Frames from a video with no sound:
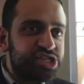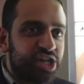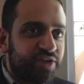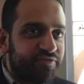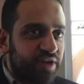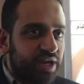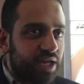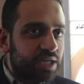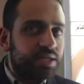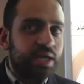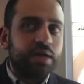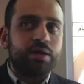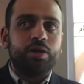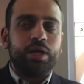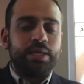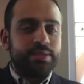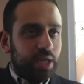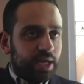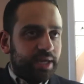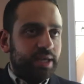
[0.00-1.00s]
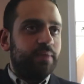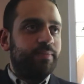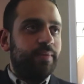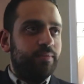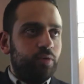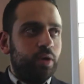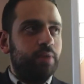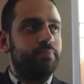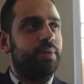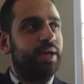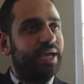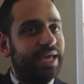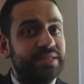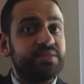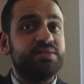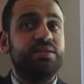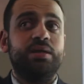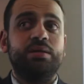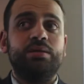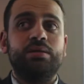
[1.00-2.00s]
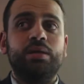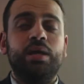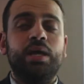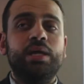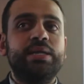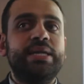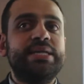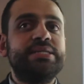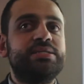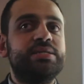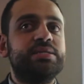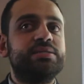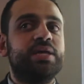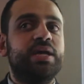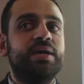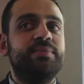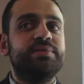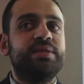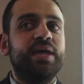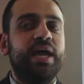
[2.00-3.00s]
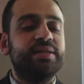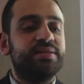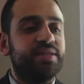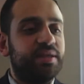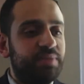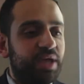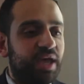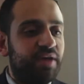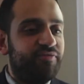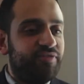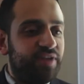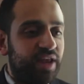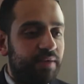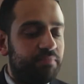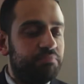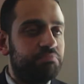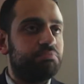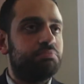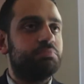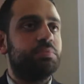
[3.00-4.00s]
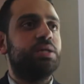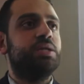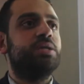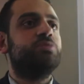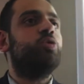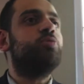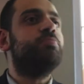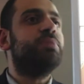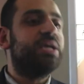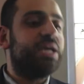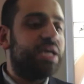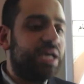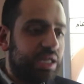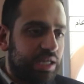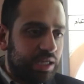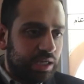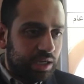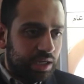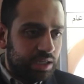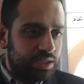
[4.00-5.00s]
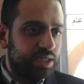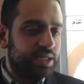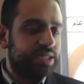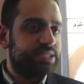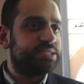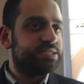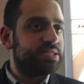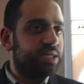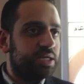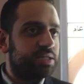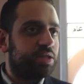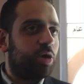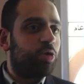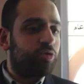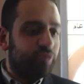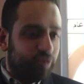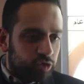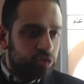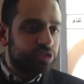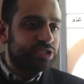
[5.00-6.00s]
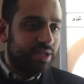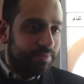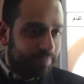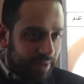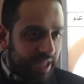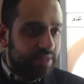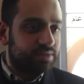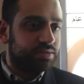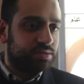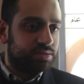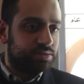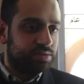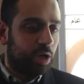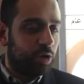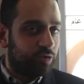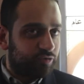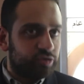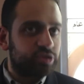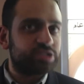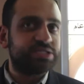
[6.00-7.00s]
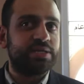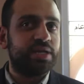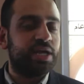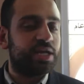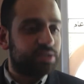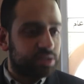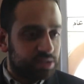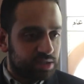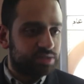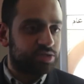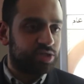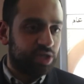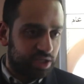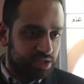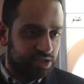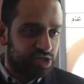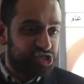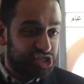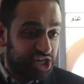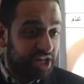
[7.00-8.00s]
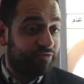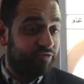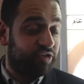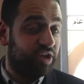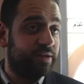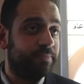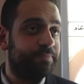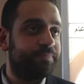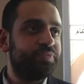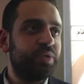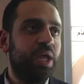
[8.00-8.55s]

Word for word: شايف إن هي تجربة مهمة جدا إن أنت تقدمي أفلام دول من جيلي إن الناس دي تاخد فرصة بجد تاخد فرصة إن هي تشيل فيلم